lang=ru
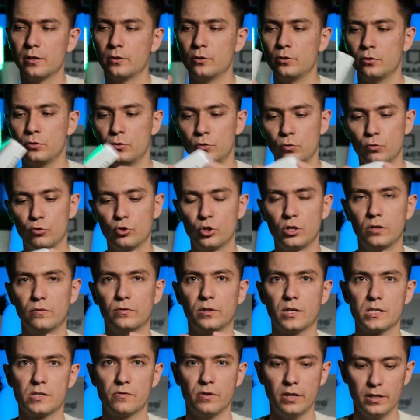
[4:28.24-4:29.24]
не учли в
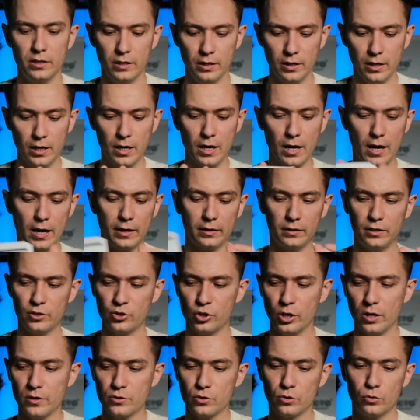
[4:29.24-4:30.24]
названии, а
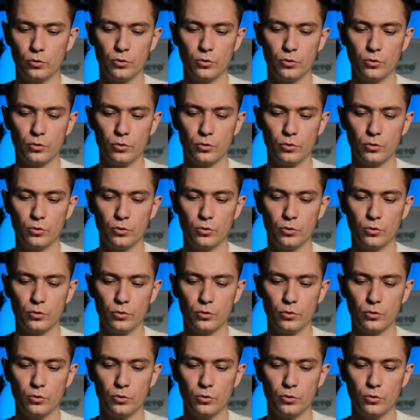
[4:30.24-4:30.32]
отличаются,